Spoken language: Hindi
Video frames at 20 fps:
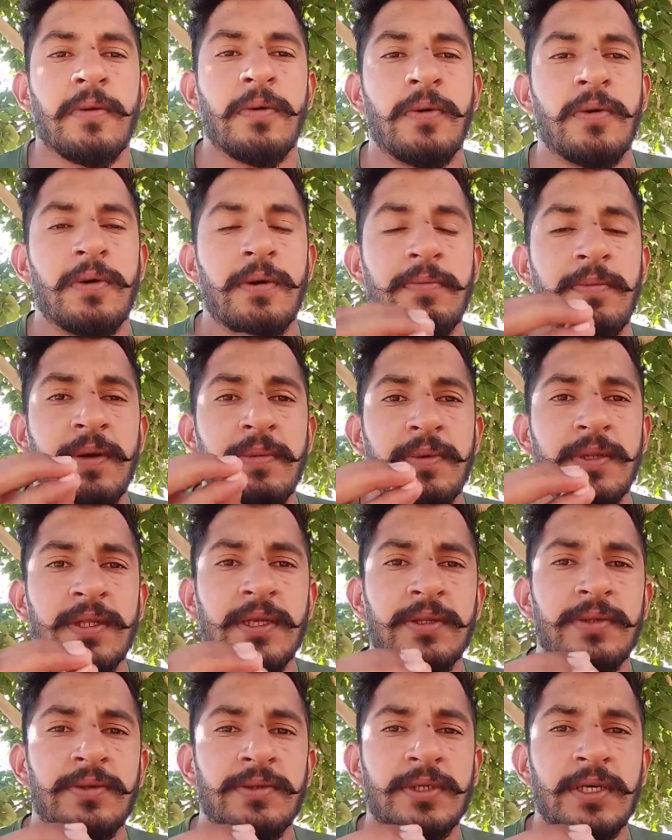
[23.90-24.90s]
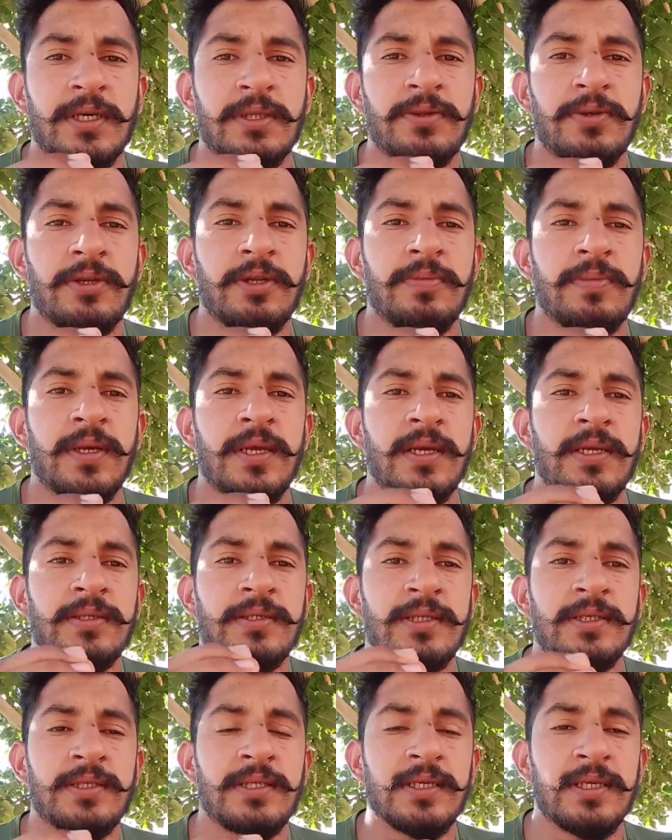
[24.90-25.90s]
और मैं बता दूं साथियों इनमें
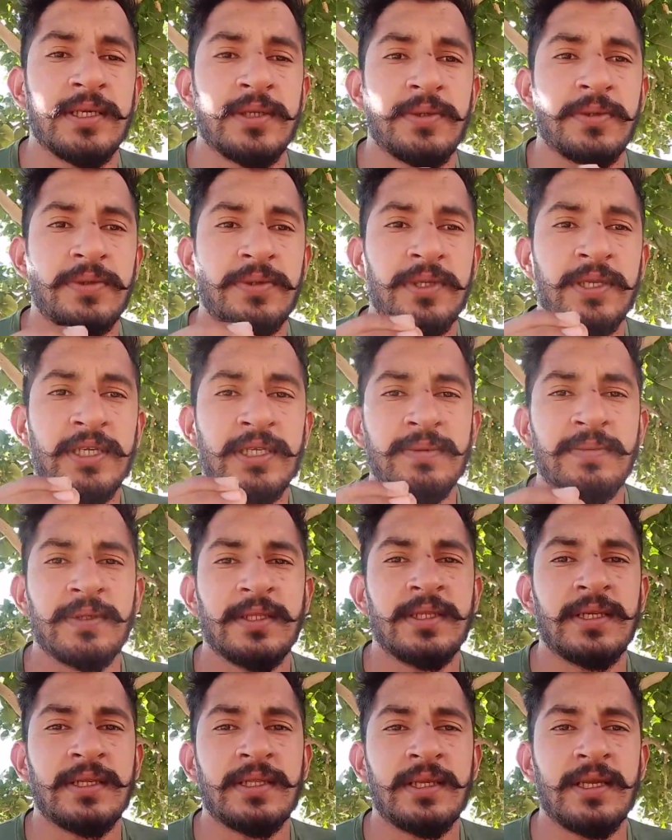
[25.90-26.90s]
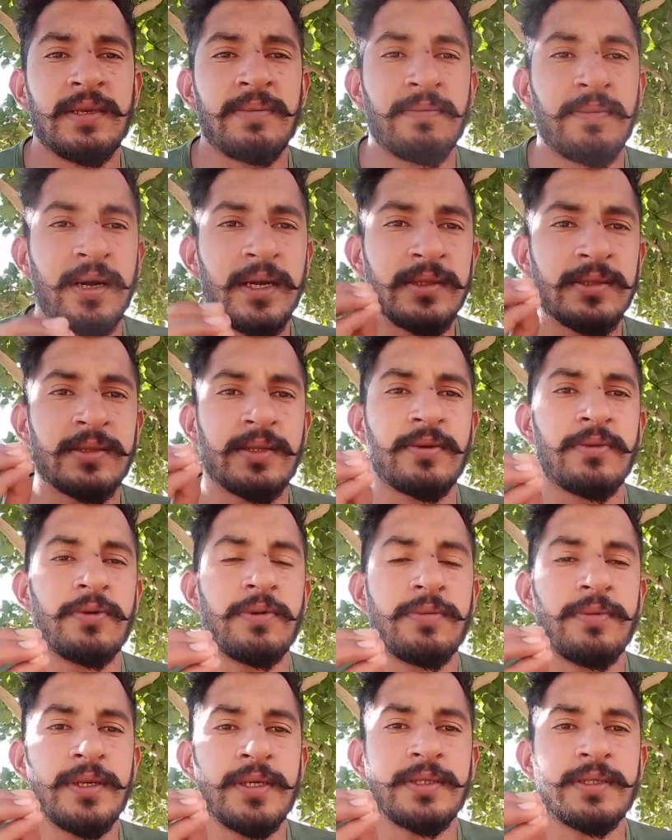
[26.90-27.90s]
एनसीसी के जो तीस बंदे थे मात्र
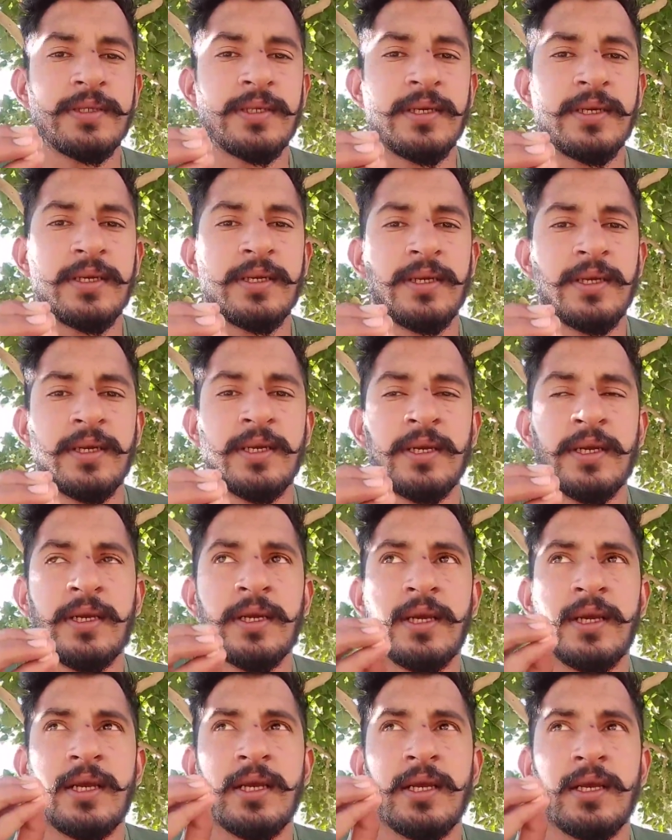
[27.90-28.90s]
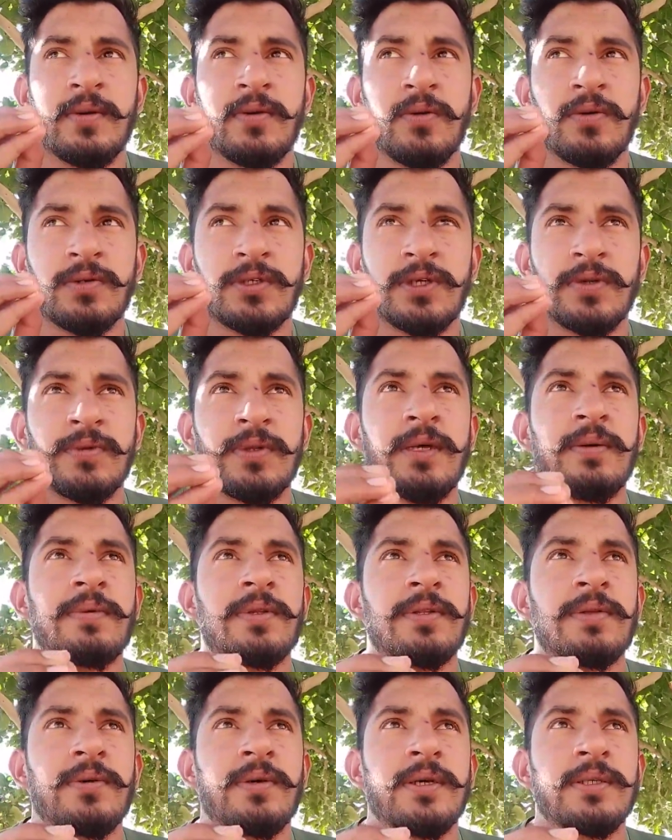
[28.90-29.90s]
उनमें से है वो चौदह
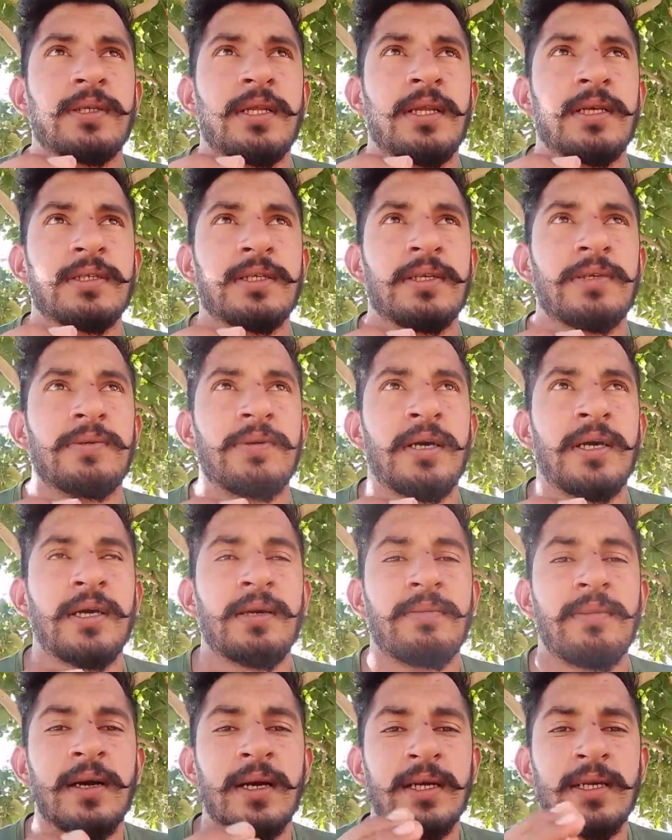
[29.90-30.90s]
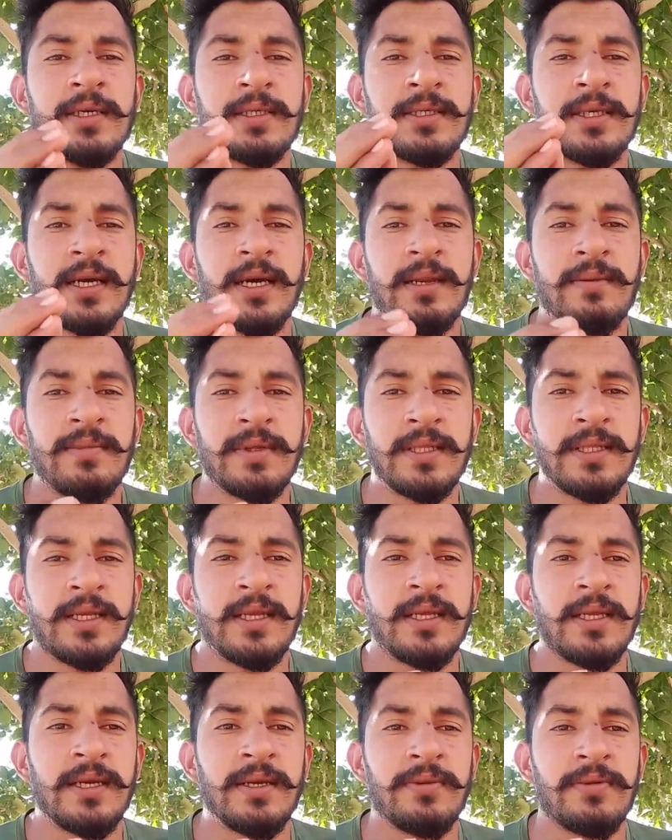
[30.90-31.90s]
बंदों का सिलेक्शन हुआ है बाकी चार बंदे
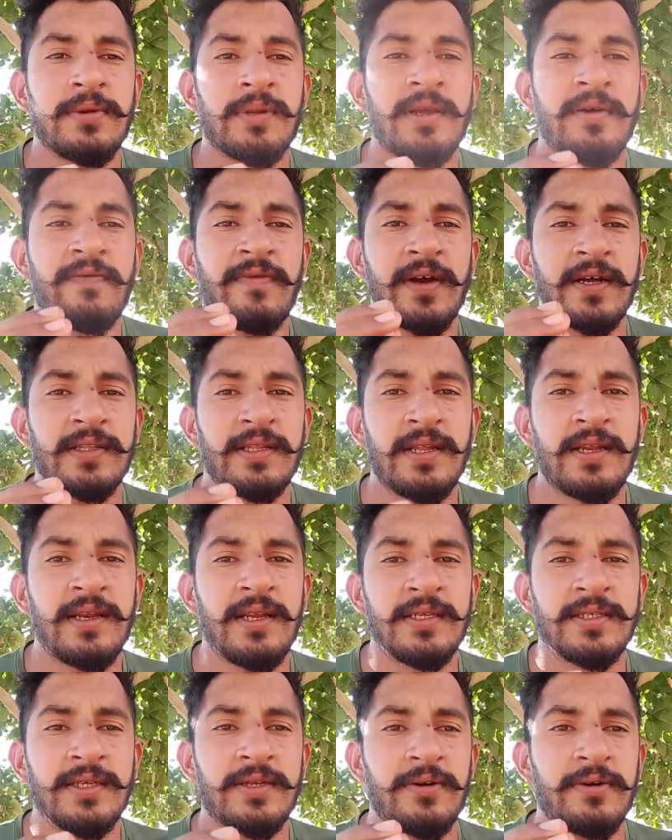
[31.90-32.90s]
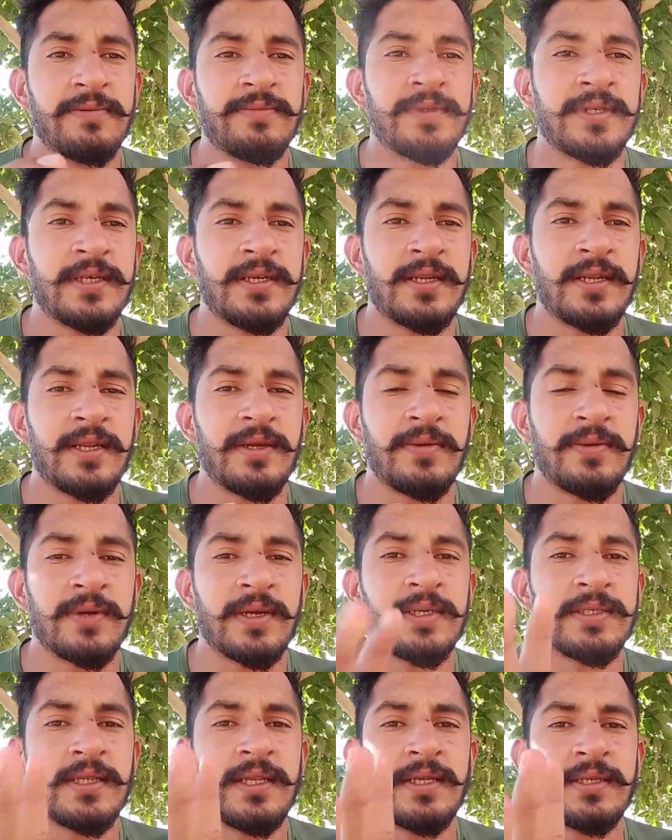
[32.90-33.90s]
हैं उनके फादर रिलेशन होम सेंटर है
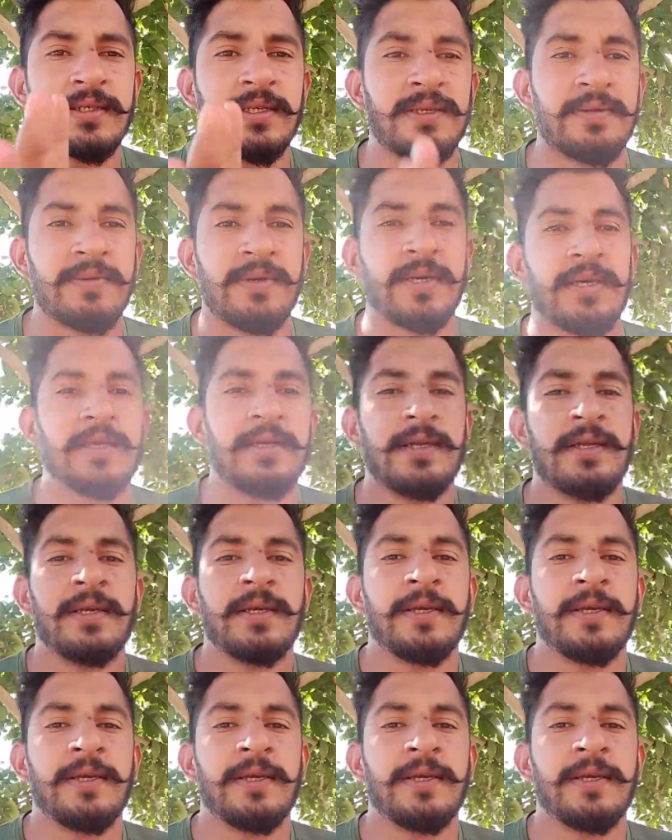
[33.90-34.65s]
उनका सिलेक्शन हुआ है